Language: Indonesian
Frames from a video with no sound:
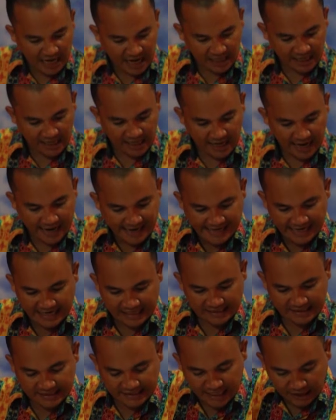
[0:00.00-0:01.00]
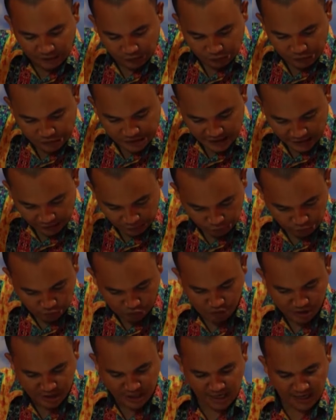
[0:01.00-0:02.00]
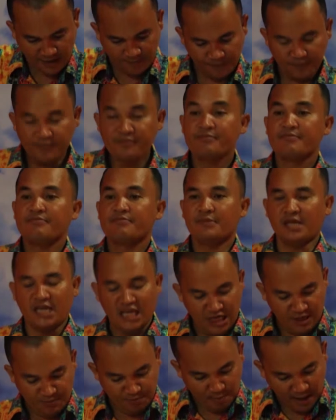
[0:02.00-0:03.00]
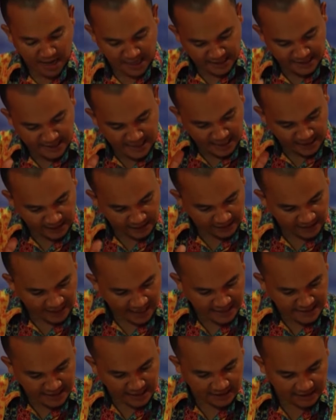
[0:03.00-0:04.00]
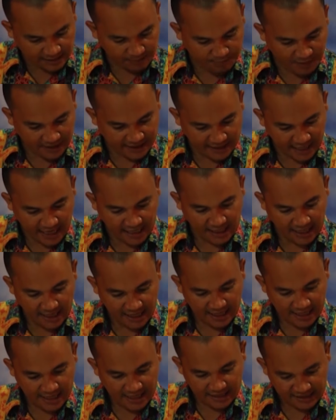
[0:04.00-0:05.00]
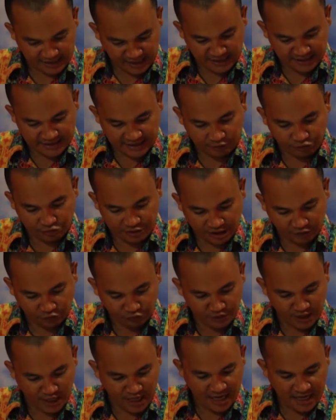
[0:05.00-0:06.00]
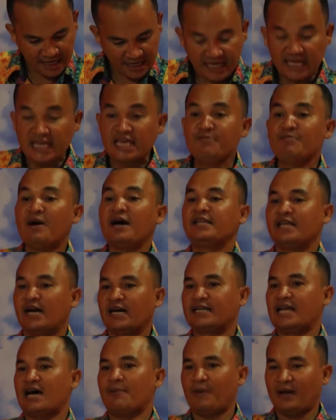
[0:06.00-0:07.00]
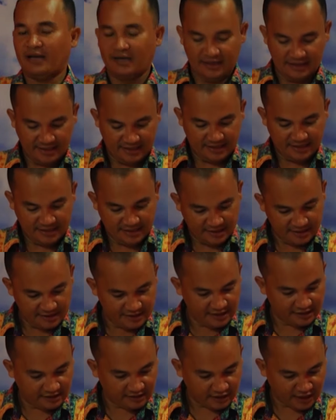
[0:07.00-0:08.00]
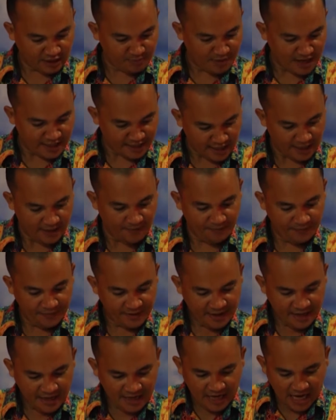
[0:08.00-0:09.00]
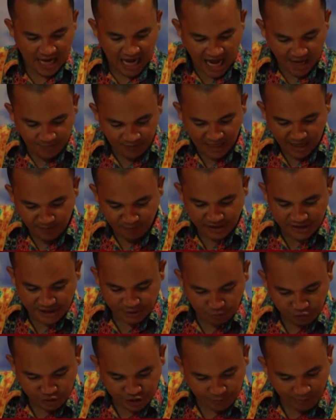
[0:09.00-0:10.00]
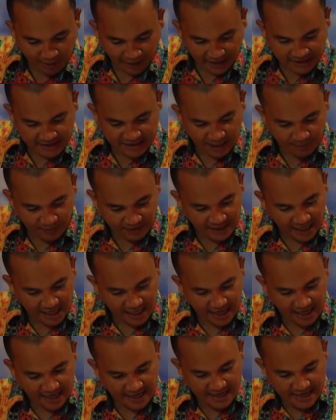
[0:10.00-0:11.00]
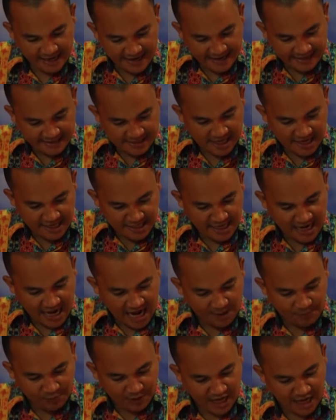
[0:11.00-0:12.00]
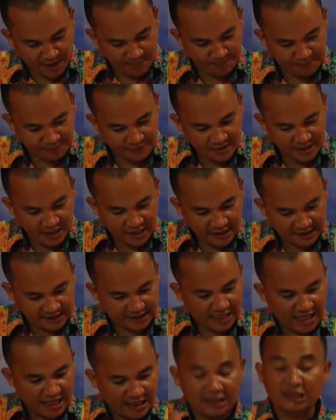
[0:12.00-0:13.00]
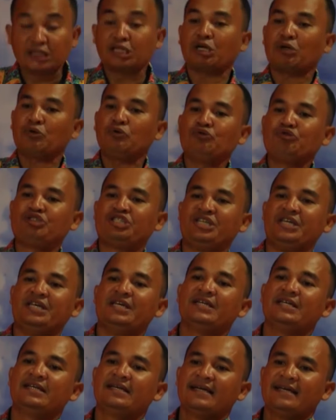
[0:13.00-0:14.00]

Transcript: Allah adalah satu-satunya iman yang layak bagi Allah dan satu-satunya iman yang dapat diterimanya. Abraham disebut sebagai sahabat Allah karena Abraham telah teruji